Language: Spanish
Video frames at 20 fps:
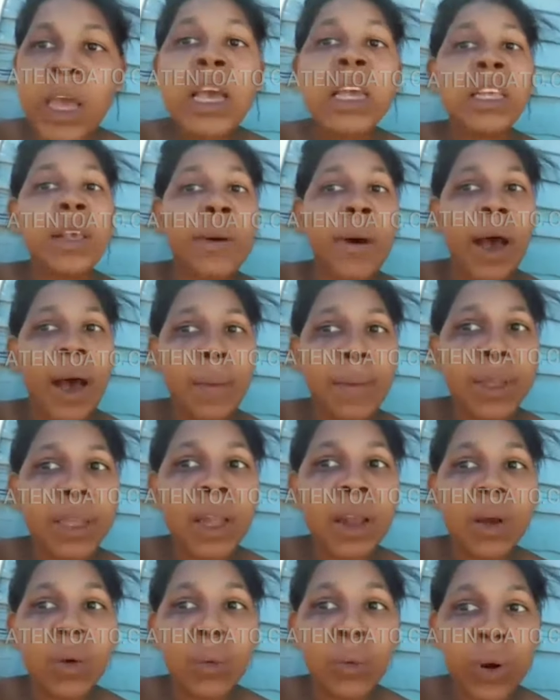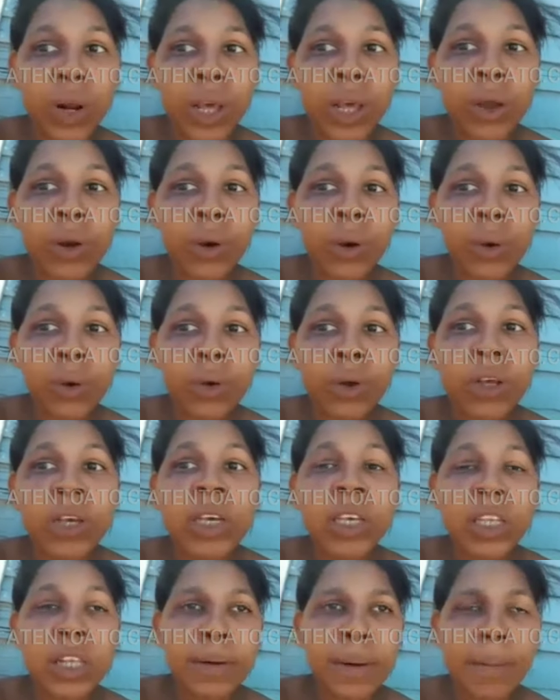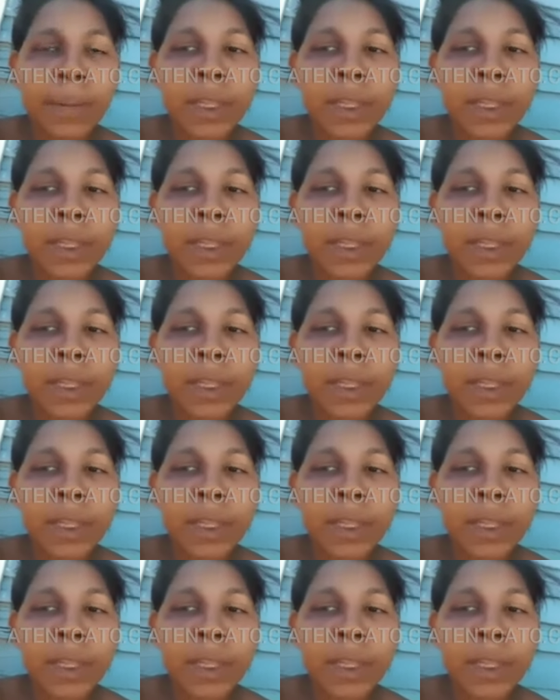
se van a meter en un lío se va a